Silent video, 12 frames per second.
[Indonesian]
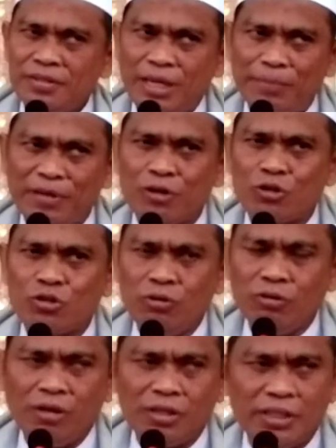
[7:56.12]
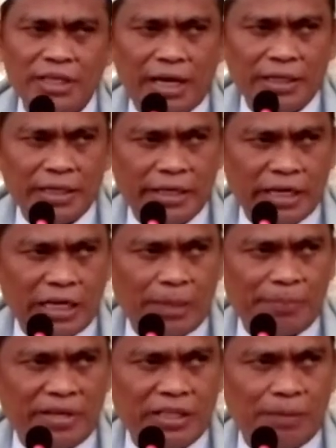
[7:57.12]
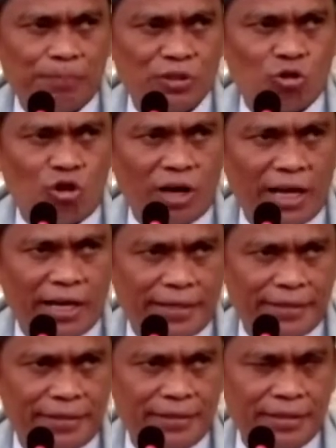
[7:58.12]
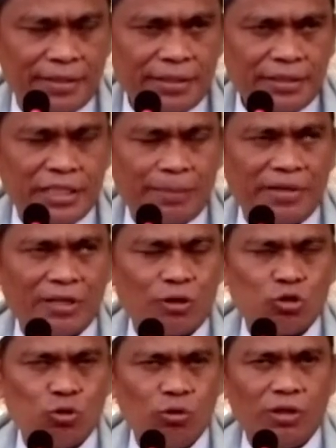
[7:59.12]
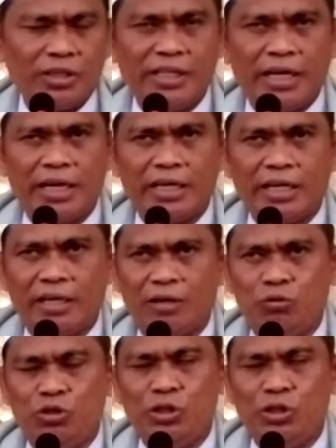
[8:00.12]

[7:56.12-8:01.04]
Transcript: Zaman Rasulullah tidak ada yang namanya sekolahan, Zaman Rasulullah tidak ada